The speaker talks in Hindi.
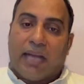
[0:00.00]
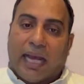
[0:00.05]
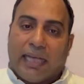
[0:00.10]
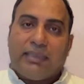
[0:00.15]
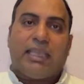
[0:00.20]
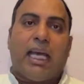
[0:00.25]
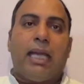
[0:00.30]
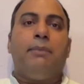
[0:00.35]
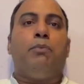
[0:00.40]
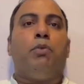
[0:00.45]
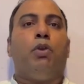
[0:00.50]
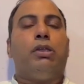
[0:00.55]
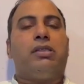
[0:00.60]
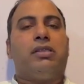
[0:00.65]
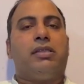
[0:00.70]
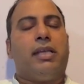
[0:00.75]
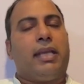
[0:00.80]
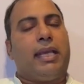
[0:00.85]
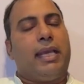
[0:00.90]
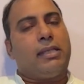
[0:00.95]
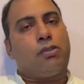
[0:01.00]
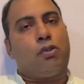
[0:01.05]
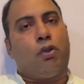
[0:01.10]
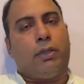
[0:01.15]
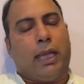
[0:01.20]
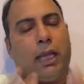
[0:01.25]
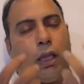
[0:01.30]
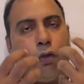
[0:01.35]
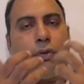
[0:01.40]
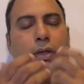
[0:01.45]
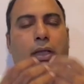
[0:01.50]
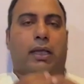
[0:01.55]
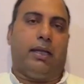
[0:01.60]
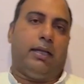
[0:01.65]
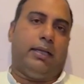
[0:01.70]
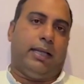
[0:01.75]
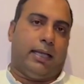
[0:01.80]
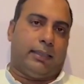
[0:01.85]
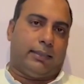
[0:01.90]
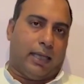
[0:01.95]
राजस्थान पुलिस से केस को टेक ओवर
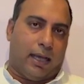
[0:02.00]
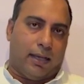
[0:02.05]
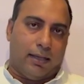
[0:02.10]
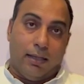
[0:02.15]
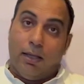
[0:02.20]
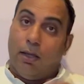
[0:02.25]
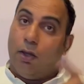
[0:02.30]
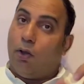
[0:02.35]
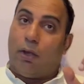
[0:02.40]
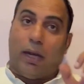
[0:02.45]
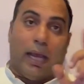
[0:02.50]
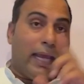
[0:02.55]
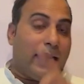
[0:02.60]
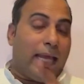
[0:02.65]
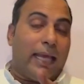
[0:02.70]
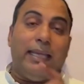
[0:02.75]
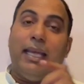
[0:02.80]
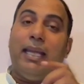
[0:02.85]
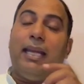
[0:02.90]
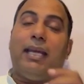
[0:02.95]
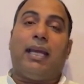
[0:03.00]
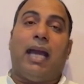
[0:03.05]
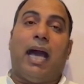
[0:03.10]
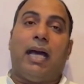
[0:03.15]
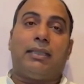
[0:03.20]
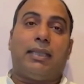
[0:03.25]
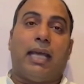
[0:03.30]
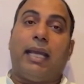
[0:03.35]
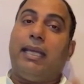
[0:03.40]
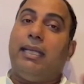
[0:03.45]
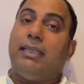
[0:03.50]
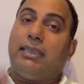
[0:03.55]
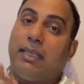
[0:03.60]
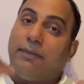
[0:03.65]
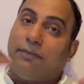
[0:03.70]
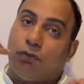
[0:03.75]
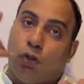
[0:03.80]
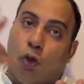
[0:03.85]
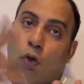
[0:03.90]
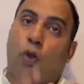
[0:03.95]
कर लिया था और एनआईए ने कहा था कि
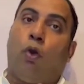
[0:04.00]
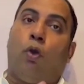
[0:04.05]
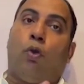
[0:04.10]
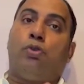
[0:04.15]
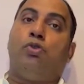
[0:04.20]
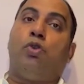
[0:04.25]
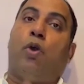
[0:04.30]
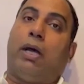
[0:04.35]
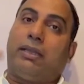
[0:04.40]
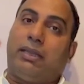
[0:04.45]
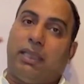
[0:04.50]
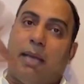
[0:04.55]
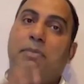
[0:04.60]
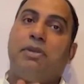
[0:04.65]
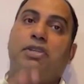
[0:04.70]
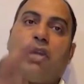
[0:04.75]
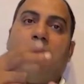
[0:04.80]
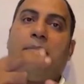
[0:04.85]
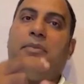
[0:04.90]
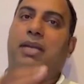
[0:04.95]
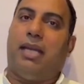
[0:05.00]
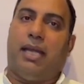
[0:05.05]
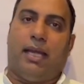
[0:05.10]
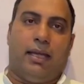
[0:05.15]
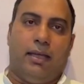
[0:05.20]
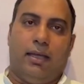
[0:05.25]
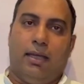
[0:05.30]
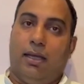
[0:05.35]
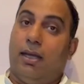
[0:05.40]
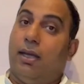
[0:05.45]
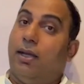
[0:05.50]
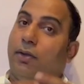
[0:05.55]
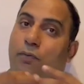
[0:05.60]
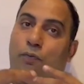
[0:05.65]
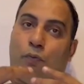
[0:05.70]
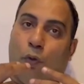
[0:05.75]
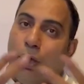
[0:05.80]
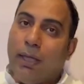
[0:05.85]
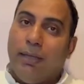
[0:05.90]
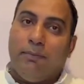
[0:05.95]
सिर्फ दो लोग जो हत्या में शामिल हैं
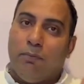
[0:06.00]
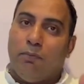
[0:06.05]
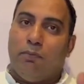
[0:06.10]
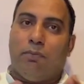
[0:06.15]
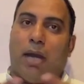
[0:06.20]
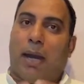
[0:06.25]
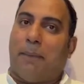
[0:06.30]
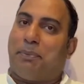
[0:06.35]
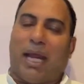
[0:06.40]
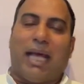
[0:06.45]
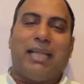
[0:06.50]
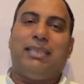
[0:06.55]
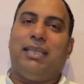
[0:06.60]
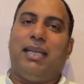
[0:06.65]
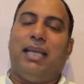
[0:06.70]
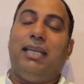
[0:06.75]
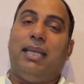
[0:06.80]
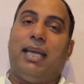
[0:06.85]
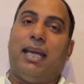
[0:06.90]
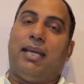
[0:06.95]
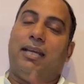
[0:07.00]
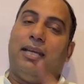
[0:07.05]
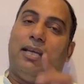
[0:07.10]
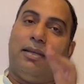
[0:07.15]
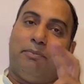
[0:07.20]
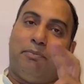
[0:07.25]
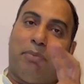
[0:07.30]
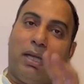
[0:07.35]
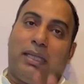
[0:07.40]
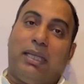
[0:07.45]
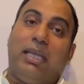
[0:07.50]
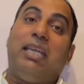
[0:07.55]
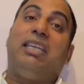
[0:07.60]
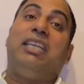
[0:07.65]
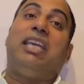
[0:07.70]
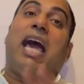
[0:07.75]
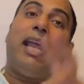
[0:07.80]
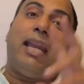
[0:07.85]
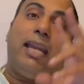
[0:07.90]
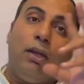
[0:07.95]
वो ही अपराधी नहीं है बल्कि
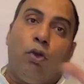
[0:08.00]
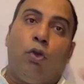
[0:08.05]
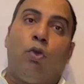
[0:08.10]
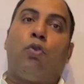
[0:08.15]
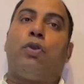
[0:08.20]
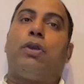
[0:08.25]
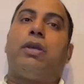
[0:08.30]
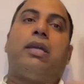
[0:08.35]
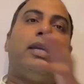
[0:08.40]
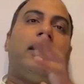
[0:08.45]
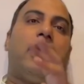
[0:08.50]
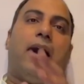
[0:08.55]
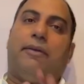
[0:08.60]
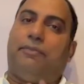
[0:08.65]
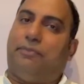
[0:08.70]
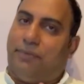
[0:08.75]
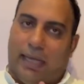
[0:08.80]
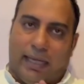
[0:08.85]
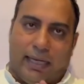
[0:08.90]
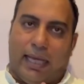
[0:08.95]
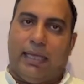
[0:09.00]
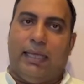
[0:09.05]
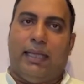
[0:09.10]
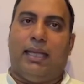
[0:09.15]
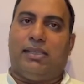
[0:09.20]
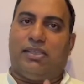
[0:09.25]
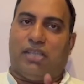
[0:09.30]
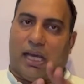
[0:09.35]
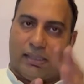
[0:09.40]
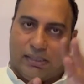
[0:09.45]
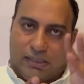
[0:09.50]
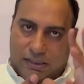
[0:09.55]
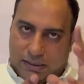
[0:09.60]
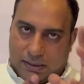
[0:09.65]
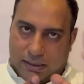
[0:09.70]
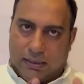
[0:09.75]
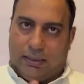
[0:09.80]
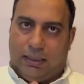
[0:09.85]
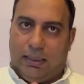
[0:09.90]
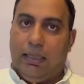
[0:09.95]
11 लोगों के खिलाफ एनआईए ने चार्जशीट
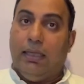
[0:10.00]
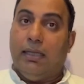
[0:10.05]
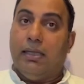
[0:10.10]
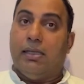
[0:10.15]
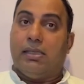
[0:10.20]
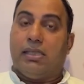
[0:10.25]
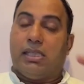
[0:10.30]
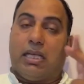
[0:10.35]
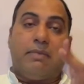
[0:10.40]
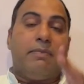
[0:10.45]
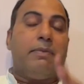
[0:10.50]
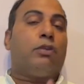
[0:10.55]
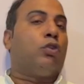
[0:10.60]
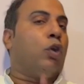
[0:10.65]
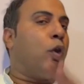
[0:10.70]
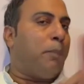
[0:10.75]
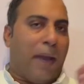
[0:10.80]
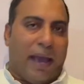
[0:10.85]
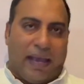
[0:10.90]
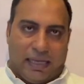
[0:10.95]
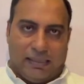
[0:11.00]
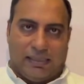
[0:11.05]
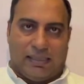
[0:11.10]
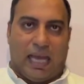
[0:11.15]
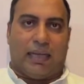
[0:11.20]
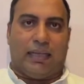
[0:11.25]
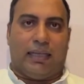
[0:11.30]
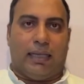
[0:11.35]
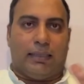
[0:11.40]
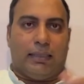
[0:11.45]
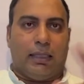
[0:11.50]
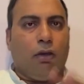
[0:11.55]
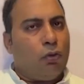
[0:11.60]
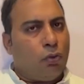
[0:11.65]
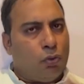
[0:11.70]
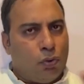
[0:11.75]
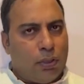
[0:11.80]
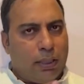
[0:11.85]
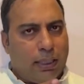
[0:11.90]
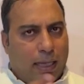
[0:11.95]
दी थी जिसमें दो पाकिस्तान के थे और
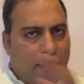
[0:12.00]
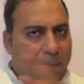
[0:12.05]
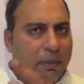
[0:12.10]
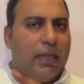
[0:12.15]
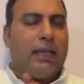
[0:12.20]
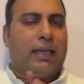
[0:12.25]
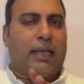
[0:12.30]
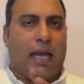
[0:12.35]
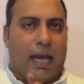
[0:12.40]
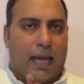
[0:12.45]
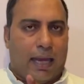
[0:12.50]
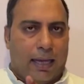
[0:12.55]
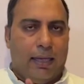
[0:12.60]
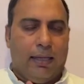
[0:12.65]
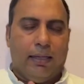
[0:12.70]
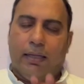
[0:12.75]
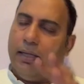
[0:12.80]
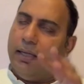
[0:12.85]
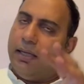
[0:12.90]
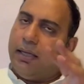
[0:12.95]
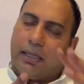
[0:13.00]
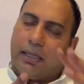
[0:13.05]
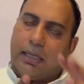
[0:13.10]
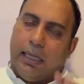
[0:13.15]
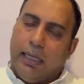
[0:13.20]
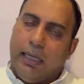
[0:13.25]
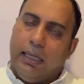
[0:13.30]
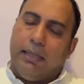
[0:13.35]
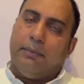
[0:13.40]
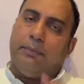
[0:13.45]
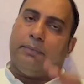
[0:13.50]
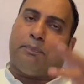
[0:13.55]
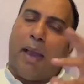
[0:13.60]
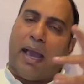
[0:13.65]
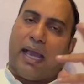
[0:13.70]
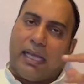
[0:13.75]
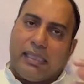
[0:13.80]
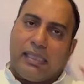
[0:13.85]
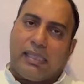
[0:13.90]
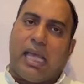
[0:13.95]
उन्होंने ये भी लिखा है कि
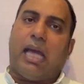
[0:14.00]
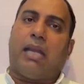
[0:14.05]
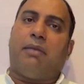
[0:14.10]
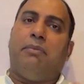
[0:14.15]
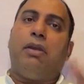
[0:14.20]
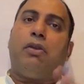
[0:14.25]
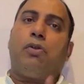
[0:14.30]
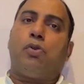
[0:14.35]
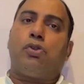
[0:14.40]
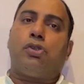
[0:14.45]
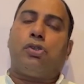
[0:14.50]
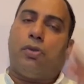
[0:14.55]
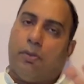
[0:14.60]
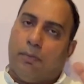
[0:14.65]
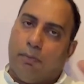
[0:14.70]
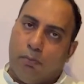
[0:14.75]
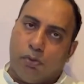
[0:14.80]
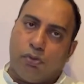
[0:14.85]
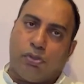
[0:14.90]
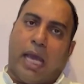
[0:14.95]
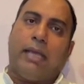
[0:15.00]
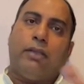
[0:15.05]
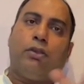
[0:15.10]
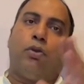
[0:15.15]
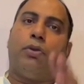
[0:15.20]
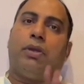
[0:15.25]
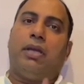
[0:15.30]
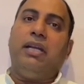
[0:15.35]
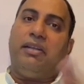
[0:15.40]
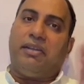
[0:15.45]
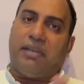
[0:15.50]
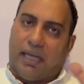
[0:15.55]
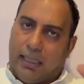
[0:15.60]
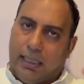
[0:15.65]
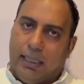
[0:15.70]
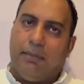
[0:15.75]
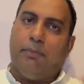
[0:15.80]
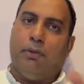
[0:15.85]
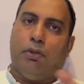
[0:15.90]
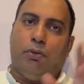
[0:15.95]
पाकिस्तान में कुछ मुजाहिदों की
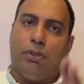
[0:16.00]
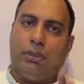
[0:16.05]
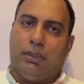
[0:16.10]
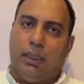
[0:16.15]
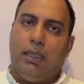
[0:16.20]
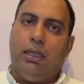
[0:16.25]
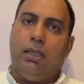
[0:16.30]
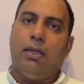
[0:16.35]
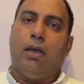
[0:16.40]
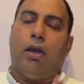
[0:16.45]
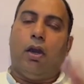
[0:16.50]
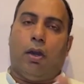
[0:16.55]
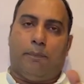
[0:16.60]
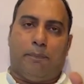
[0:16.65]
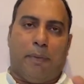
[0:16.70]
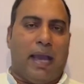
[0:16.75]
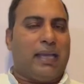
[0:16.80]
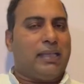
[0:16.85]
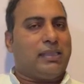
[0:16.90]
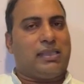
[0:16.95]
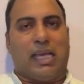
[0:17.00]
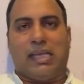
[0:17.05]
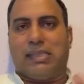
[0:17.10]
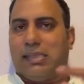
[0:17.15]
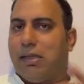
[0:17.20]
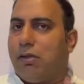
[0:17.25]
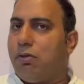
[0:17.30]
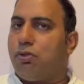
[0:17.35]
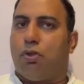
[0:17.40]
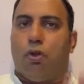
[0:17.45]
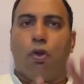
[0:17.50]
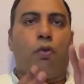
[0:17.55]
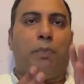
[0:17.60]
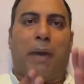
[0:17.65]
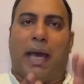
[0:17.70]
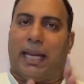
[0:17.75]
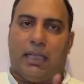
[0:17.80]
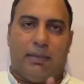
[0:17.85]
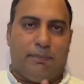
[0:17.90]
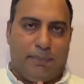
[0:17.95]
ट्रेनिंग भी हुई थी और पाकिस्तान से कुछ लोग
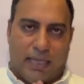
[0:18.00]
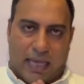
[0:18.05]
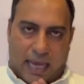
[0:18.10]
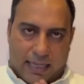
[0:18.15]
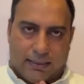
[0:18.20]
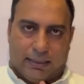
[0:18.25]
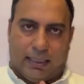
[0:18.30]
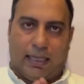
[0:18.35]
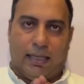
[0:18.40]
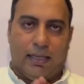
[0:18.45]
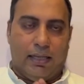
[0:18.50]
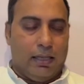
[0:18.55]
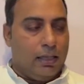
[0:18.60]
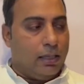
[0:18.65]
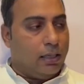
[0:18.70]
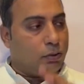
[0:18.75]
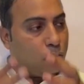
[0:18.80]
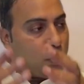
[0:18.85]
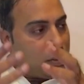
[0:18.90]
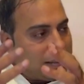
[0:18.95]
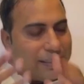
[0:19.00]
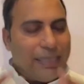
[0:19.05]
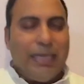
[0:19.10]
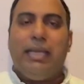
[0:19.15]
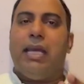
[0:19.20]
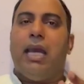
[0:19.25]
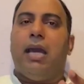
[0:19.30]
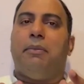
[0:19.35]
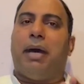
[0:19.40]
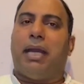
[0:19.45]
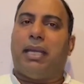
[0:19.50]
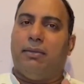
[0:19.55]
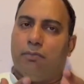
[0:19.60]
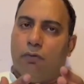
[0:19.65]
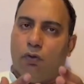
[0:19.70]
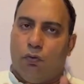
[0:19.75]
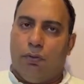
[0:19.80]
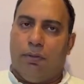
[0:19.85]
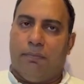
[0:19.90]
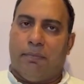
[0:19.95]
भारत भी आए थे तो इसीलिए हमारी
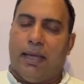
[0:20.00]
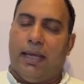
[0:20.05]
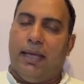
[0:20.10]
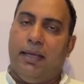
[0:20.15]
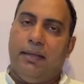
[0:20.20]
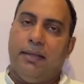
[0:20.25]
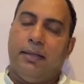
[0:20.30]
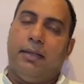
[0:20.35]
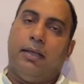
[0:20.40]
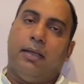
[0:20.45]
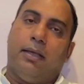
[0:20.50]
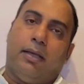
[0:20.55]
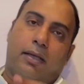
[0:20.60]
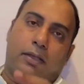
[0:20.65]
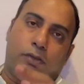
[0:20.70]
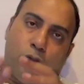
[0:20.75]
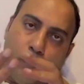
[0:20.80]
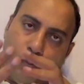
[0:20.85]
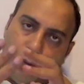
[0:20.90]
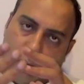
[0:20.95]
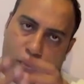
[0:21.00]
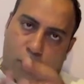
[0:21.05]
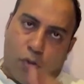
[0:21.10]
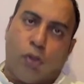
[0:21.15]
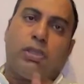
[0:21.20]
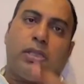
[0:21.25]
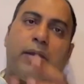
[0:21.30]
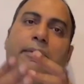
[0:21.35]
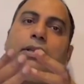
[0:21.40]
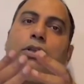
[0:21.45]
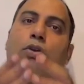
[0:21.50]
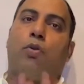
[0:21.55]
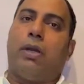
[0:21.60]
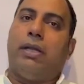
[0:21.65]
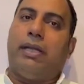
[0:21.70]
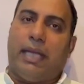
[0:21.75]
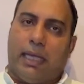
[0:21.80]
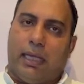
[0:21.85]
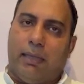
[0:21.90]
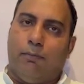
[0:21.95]
मूवी में जो दो सवा दो
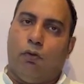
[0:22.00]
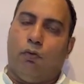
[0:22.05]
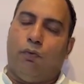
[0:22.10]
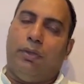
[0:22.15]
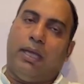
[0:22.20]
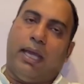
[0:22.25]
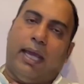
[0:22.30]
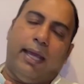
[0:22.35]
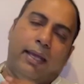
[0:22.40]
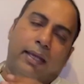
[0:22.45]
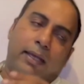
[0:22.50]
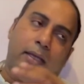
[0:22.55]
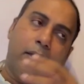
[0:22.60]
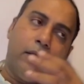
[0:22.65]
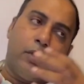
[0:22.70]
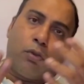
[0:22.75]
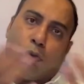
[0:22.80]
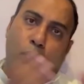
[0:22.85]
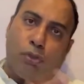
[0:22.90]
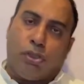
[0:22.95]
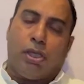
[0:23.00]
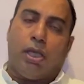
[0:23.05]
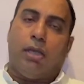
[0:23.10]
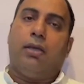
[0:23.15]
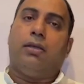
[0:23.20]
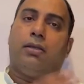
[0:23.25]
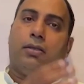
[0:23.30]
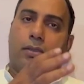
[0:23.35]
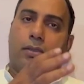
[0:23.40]
घंटे की मूवी है कुछ